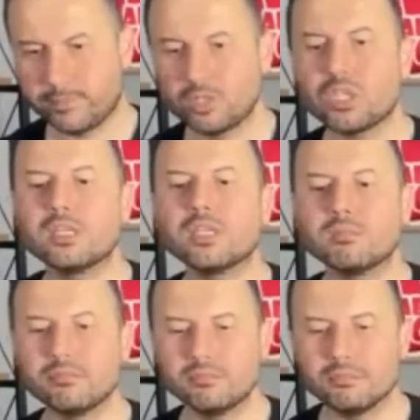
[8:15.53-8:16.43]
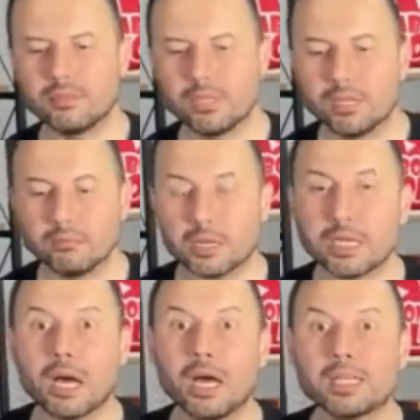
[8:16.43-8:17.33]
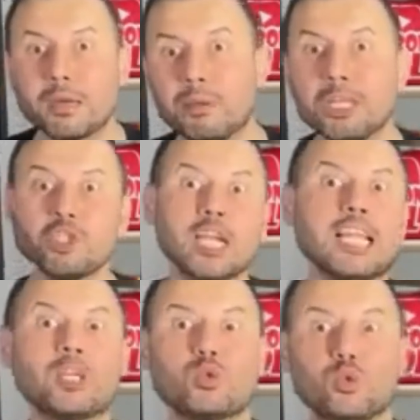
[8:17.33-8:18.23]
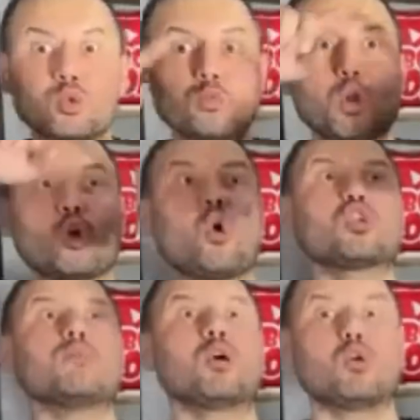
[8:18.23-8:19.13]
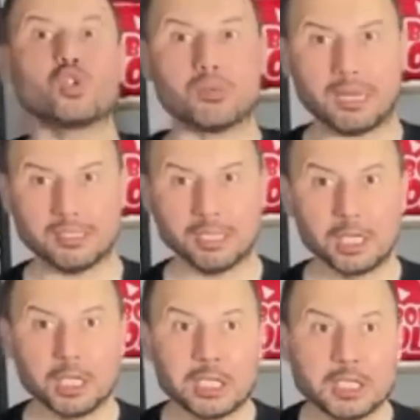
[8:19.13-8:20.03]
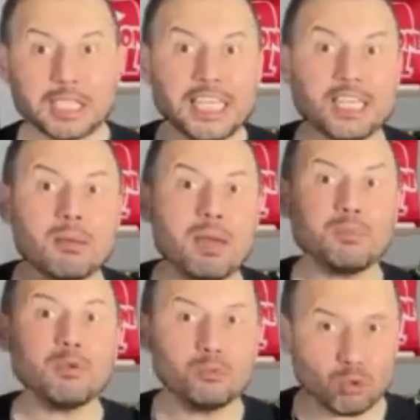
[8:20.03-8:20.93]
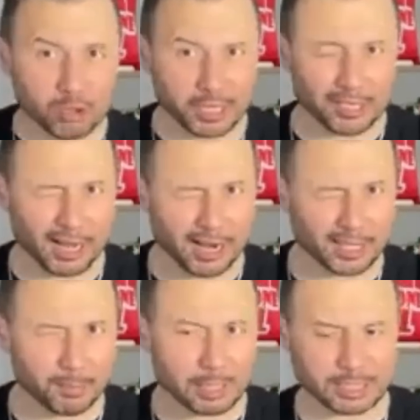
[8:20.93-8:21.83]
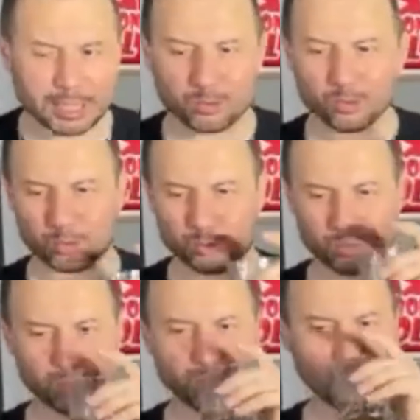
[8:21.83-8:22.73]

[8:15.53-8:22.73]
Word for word: Canlarım. Bana harika pencereler açıyorsunuz. Böyle kocaman kocaman. Girmemek mümkün değil. Harika paslar atıyorsunuz.